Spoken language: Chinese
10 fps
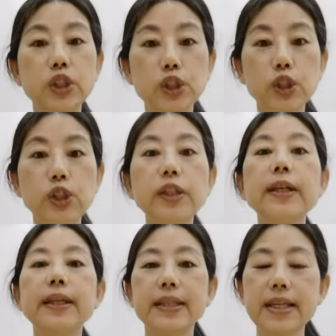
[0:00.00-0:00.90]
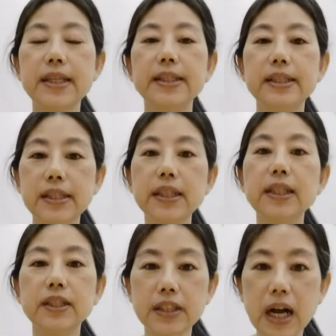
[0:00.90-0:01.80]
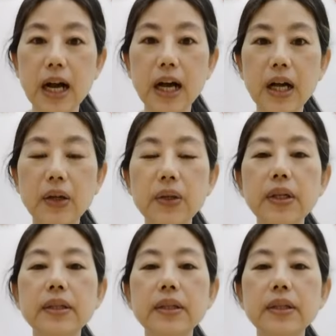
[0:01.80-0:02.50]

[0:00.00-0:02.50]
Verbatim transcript: 师眼镜操。